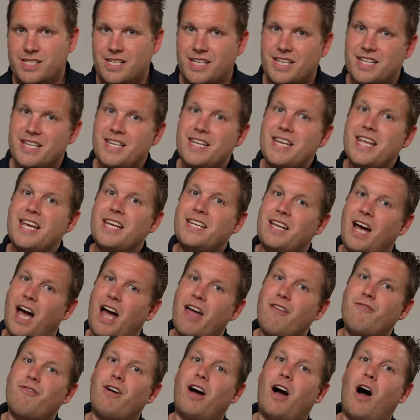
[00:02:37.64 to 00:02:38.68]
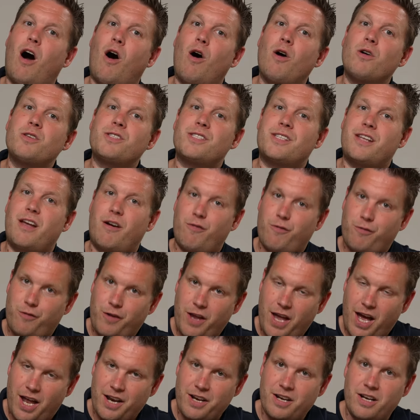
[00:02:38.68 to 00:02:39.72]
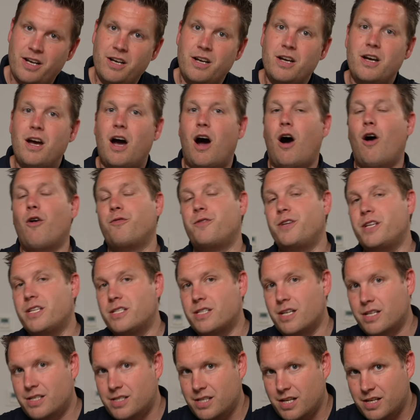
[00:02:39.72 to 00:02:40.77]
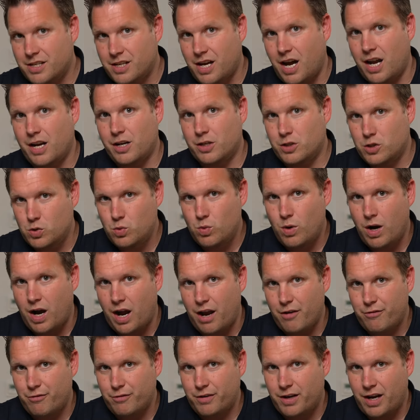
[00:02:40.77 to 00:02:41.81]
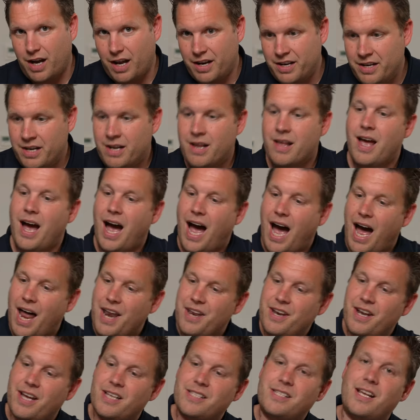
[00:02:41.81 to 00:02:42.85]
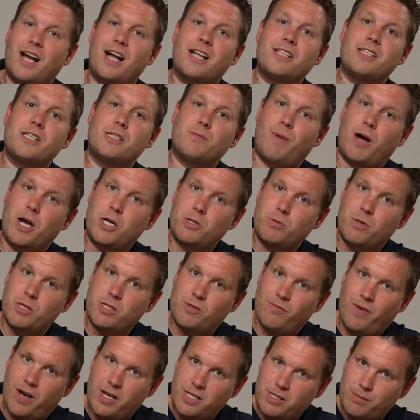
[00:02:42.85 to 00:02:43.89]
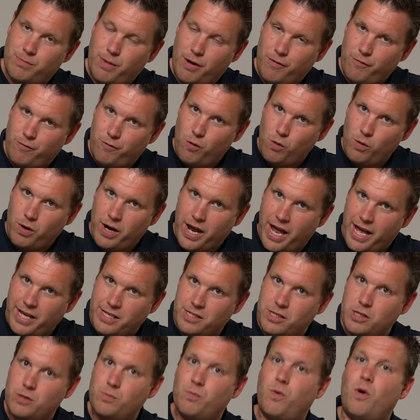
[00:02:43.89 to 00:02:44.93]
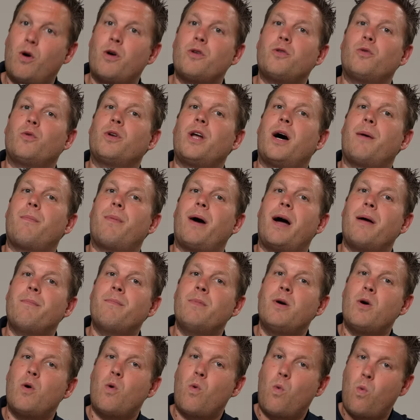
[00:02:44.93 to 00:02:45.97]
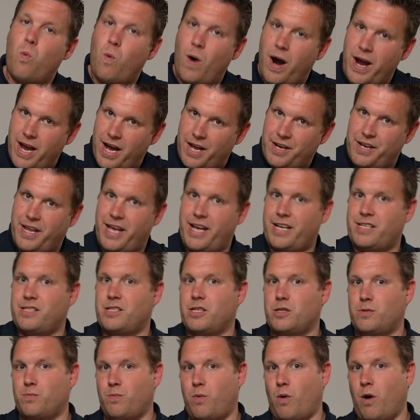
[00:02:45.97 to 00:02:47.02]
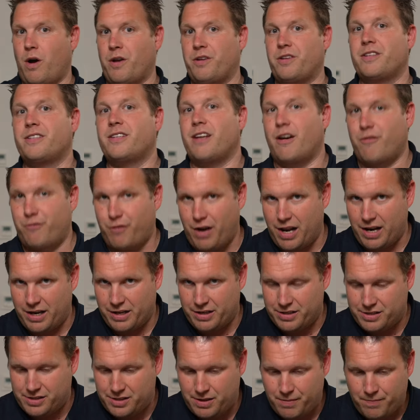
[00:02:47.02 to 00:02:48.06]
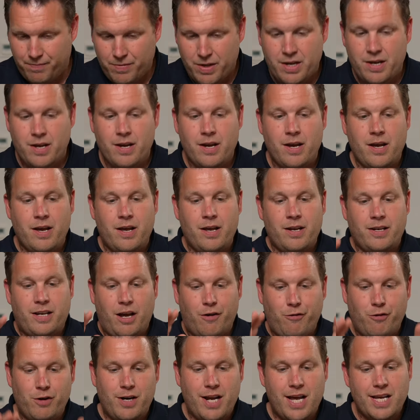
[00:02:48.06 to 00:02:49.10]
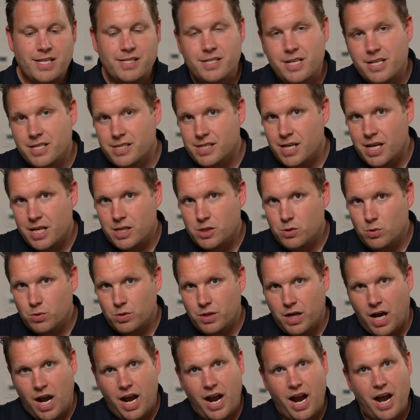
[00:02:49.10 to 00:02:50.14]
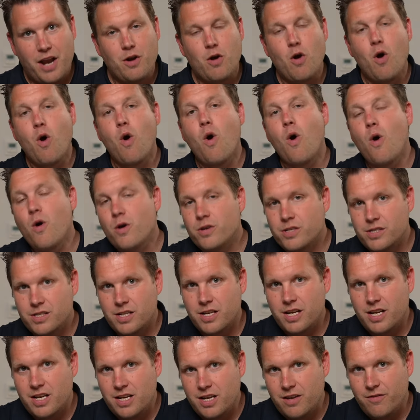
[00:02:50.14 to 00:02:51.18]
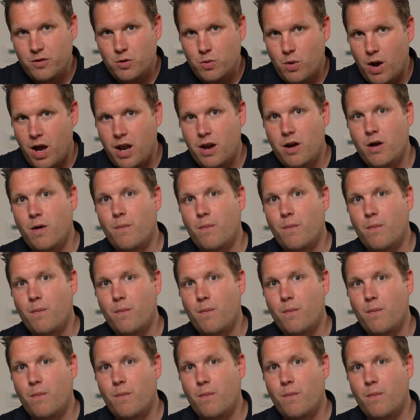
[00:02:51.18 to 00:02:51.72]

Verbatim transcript: ich nicht einfach aus der Ferne auf diese Zentrale zugreifen kann, anders als es beispielsweise beim Funk Access Point oder beim Wired Access Point der Fall ist. Dafür lässt die CCU3 eine höchst individuelle